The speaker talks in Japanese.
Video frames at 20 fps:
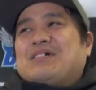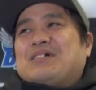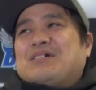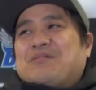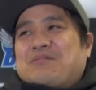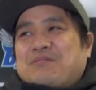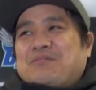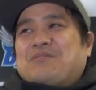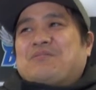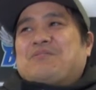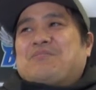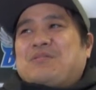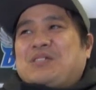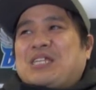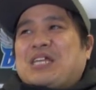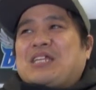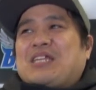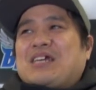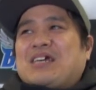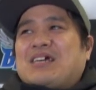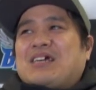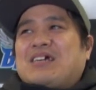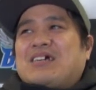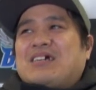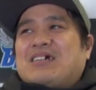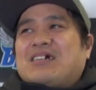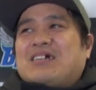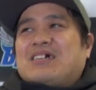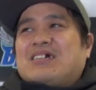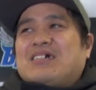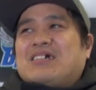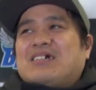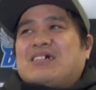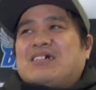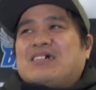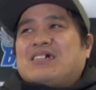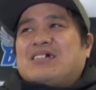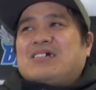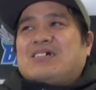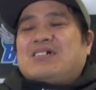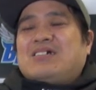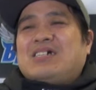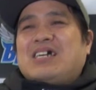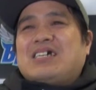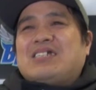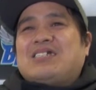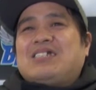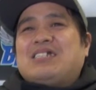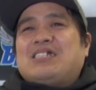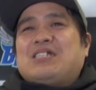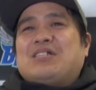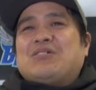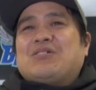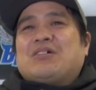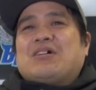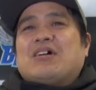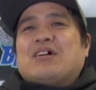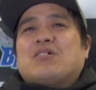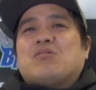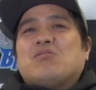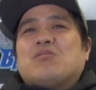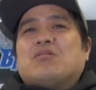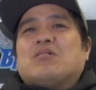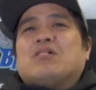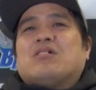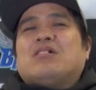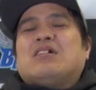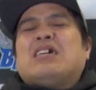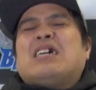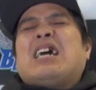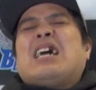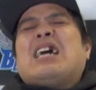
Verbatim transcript: う、うん、見てて悔しいっていうかこう